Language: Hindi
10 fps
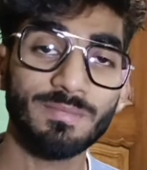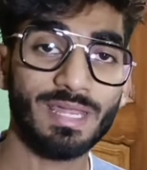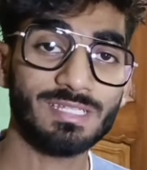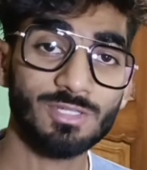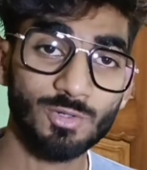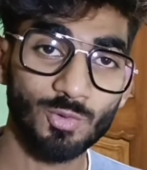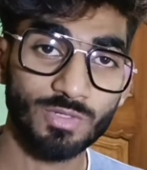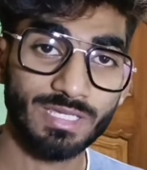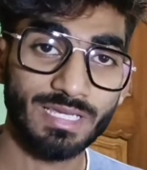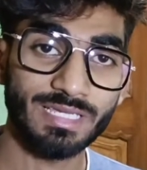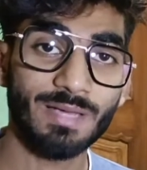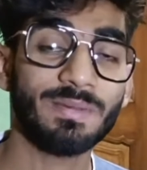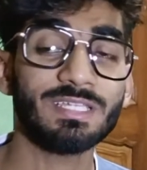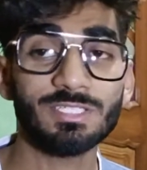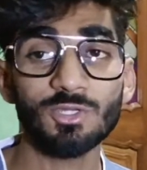की मेहनत से ग्रो की गई है
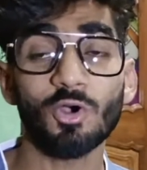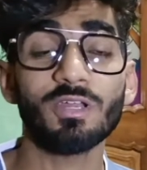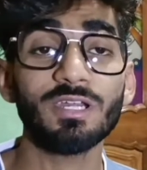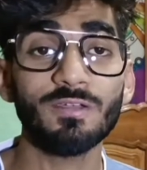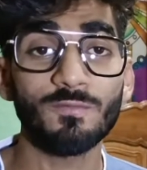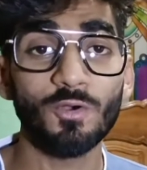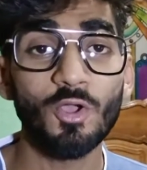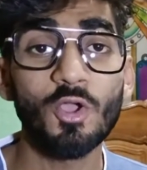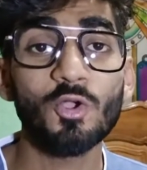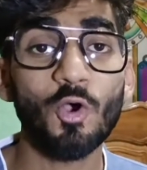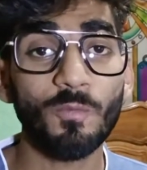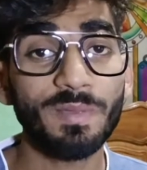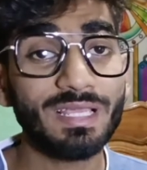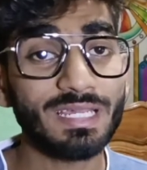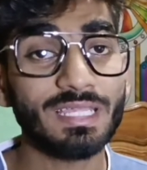पर किसी और ने वो
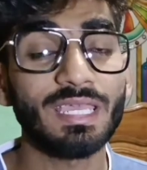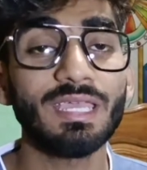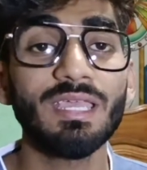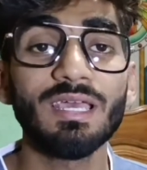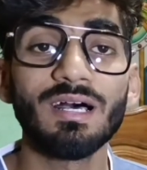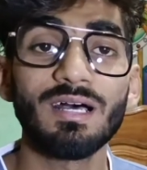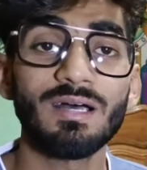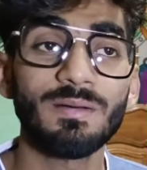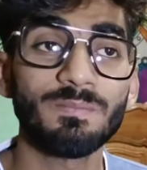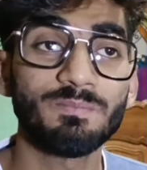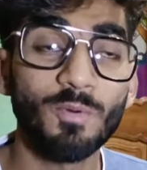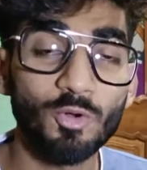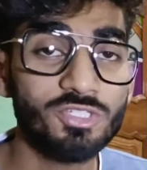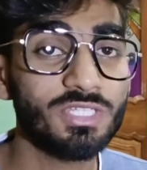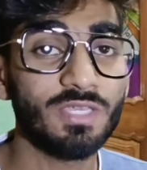कॉपी करके
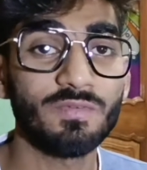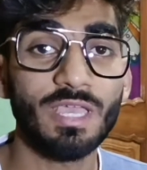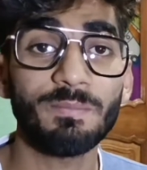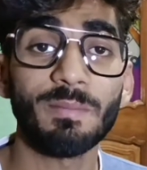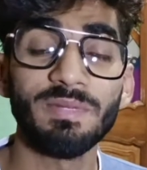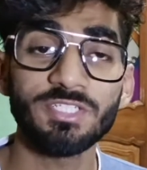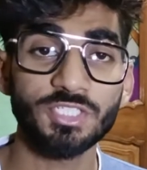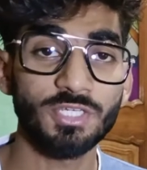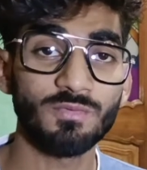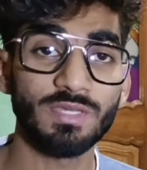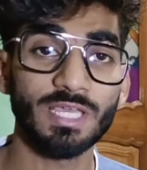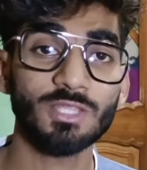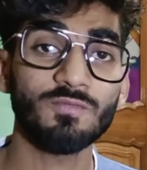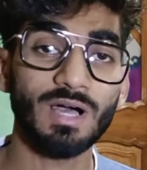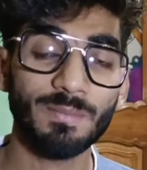पोस्ट की हुई है पब्लिश की हुई है
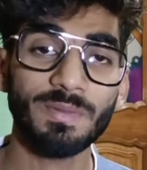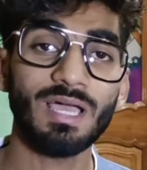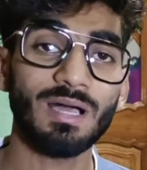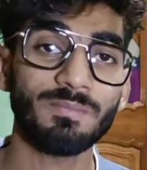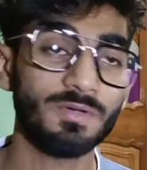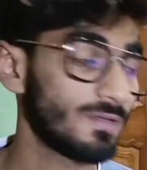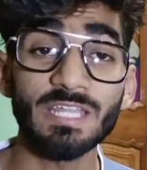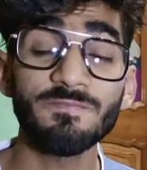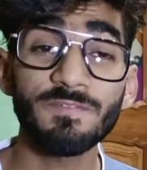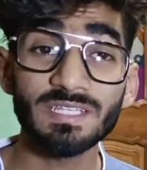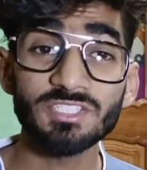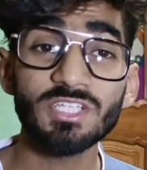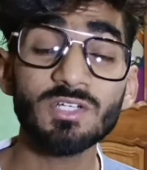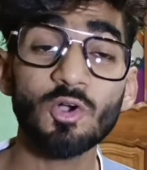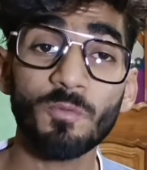तो वहाँ पर आप
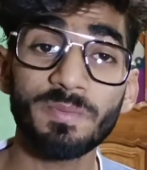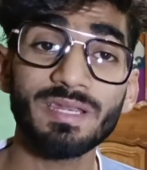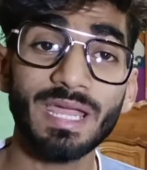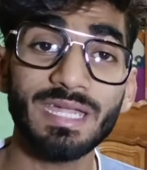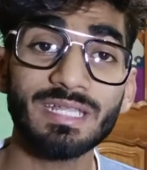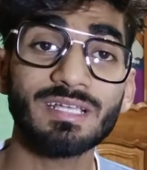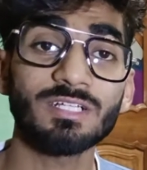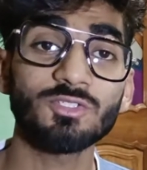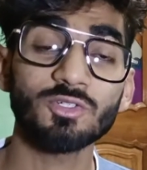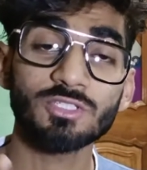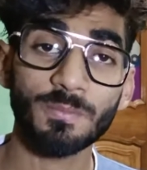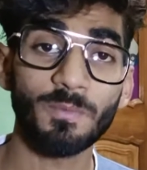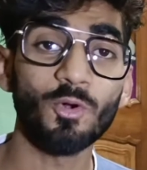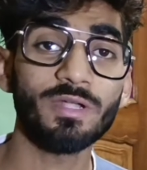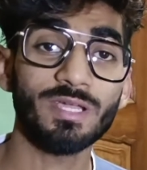इन्फ्रिंजिंग कॉपीराइट का जो
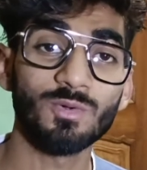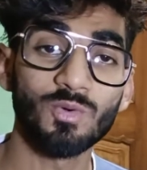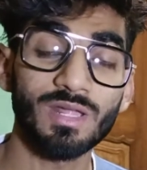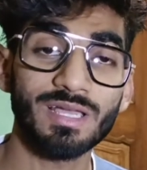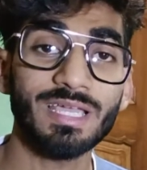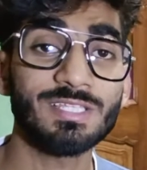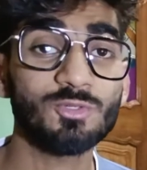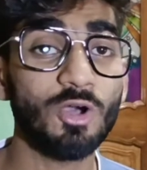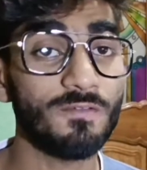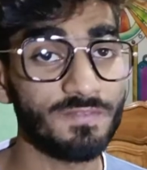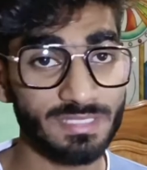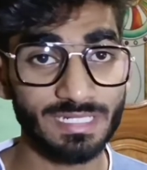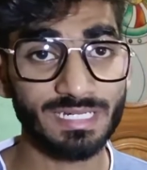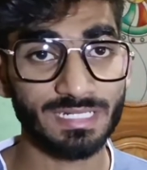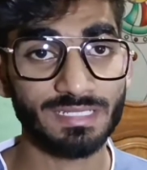सपोर्ट है गूगल का इसको आप
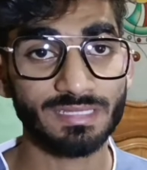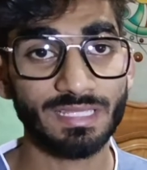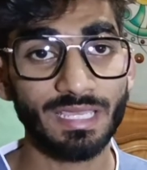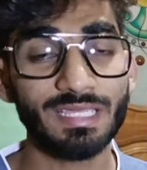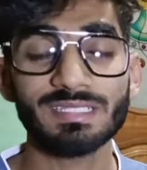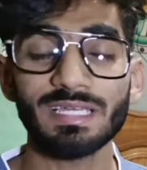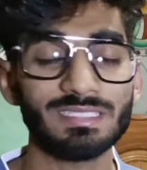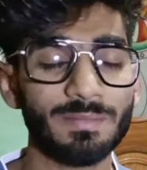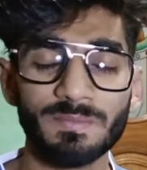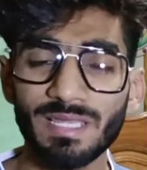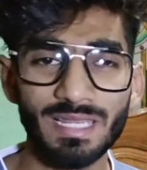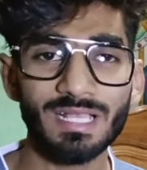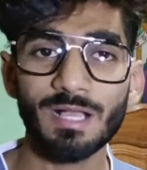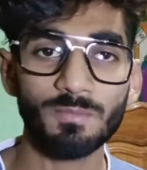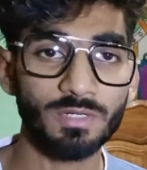विजिट कर सकते हैं इसका सबके
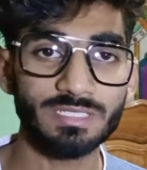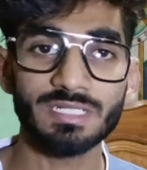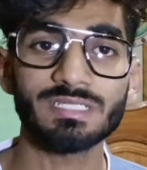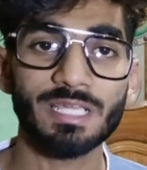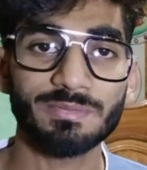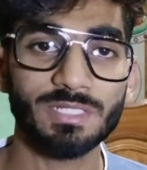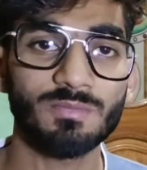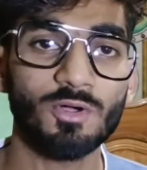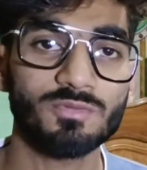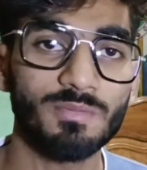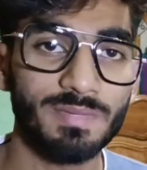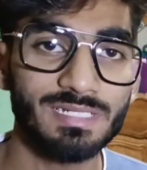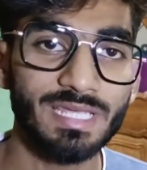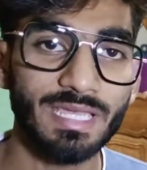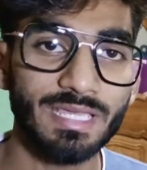लिंक आपको नीचे डिस्क्रिप्शन बॉक्स में
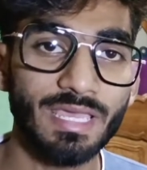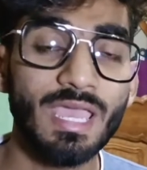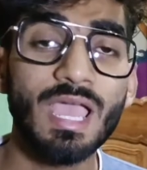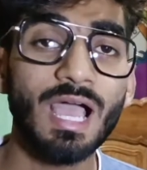मिल जाएंगे